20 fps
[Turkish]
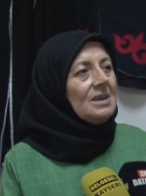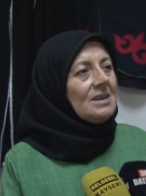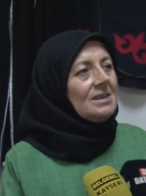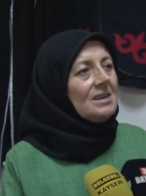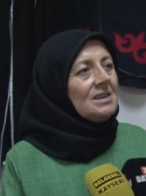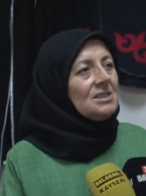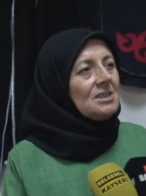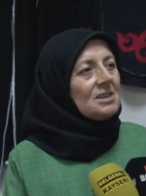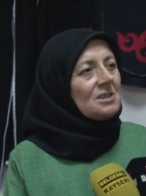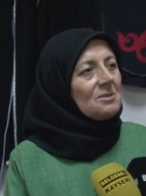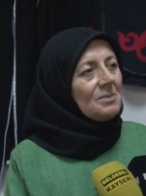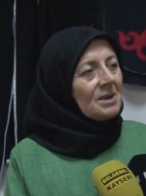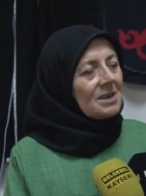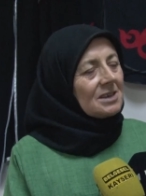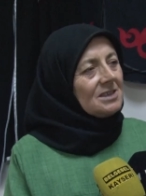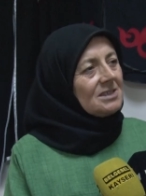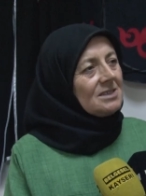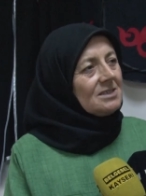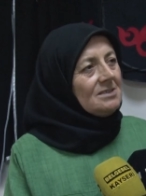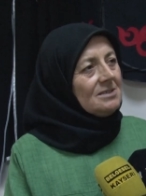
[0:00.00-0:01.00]
yaşatmak
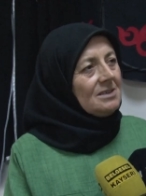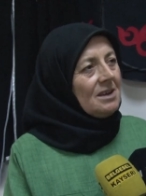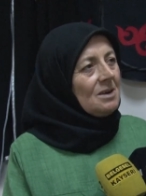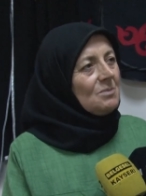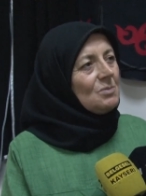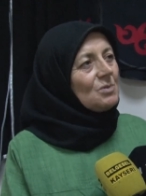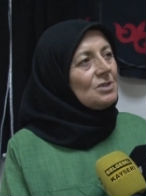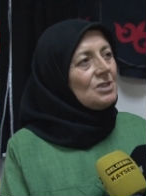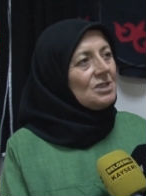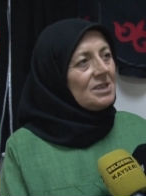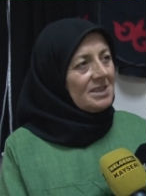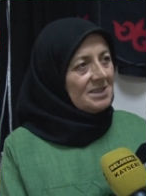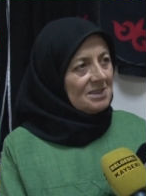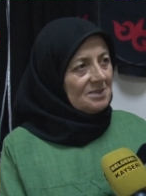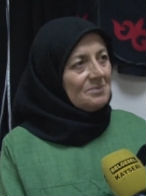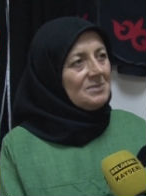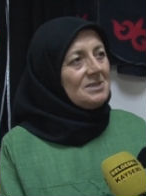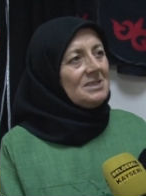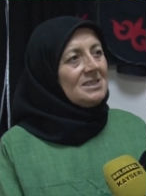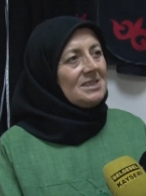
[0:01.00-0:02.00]
için hamur
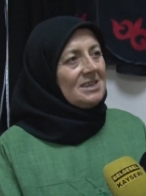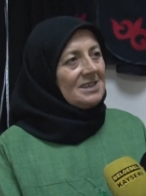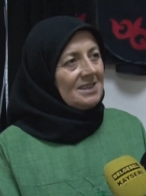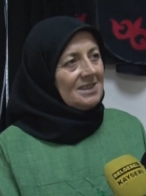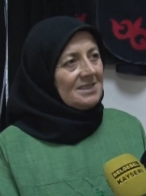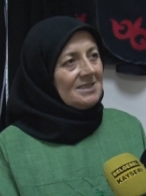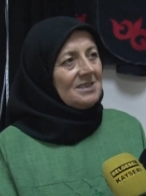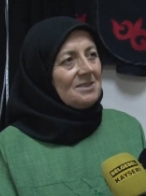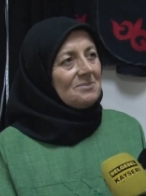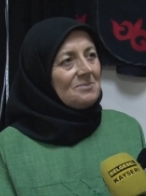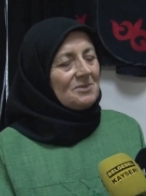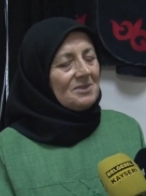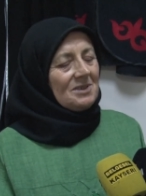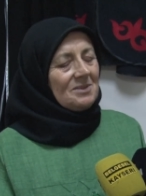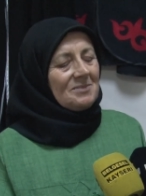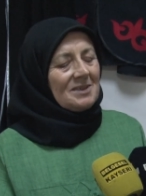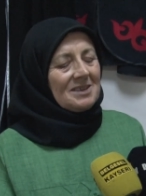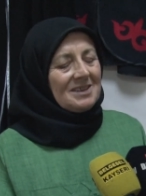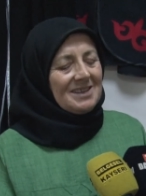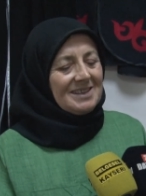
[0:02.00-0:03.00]
işlerimiz, Çerkez hamur
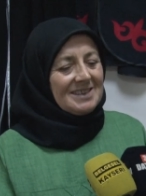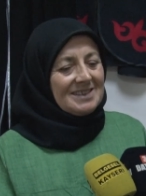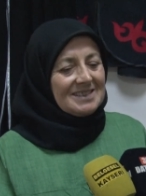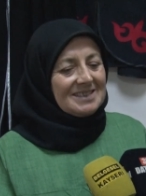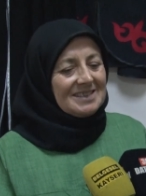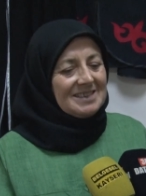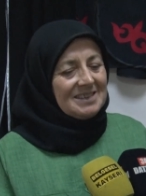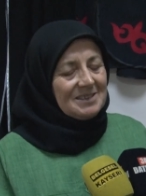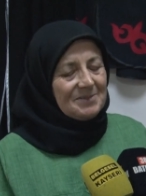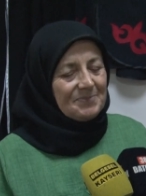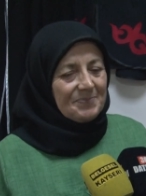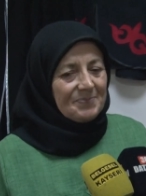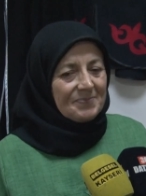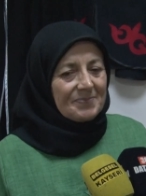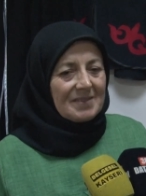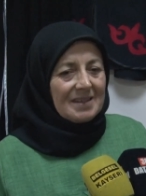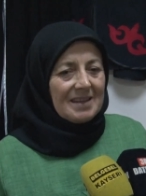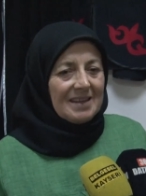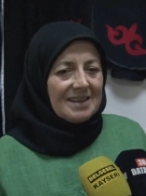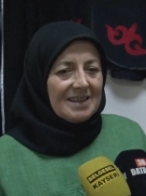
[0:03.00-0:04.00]
yemekleri,
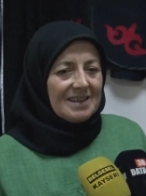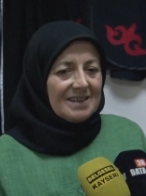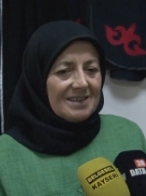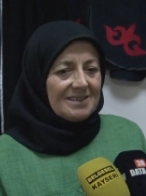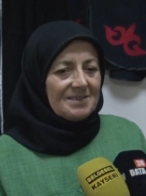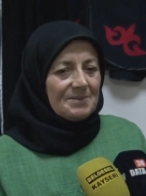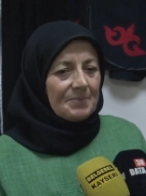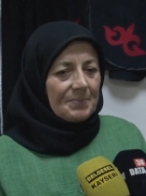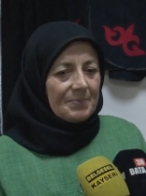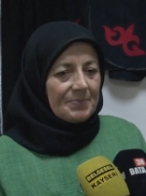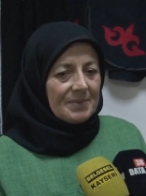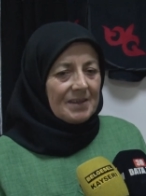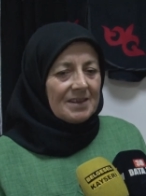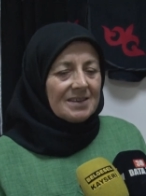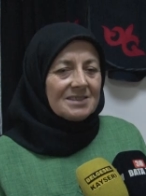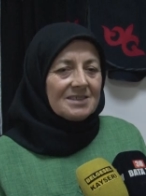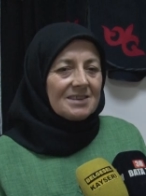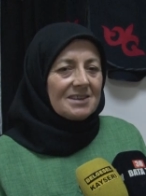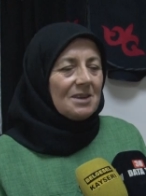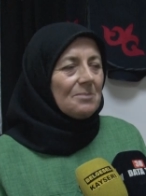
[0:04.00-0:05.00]

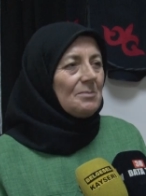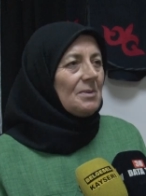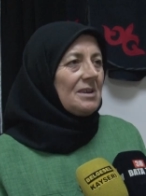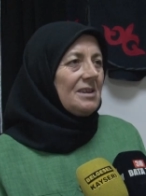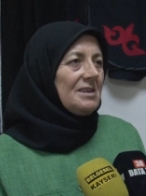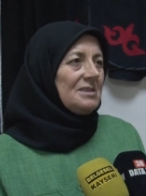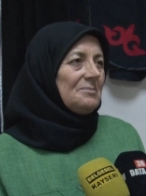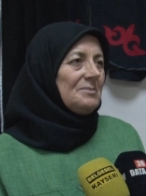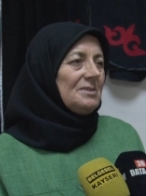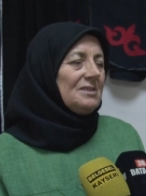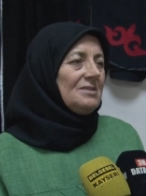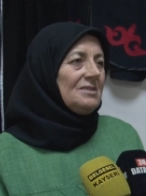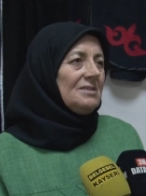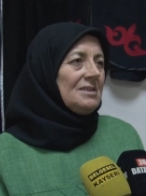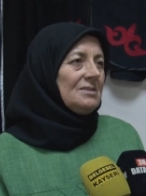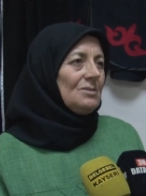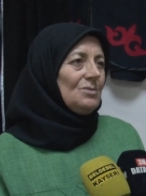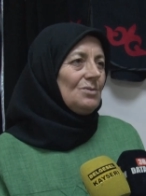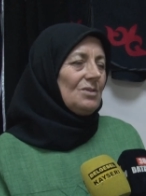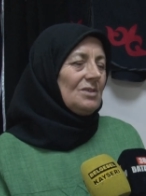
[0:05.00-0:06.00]
değişik yemeklerimizi
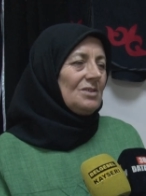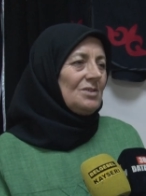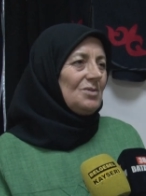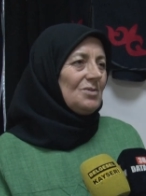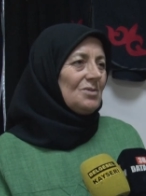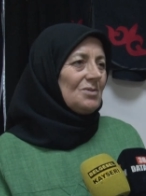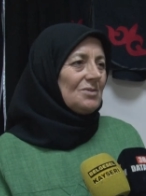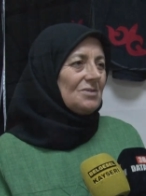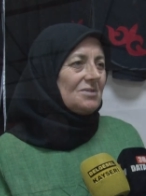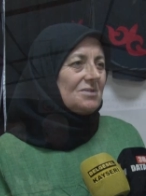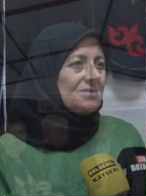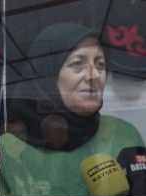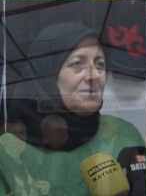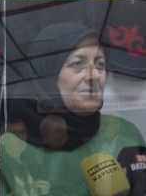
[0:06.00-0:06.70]
üretiyoruz.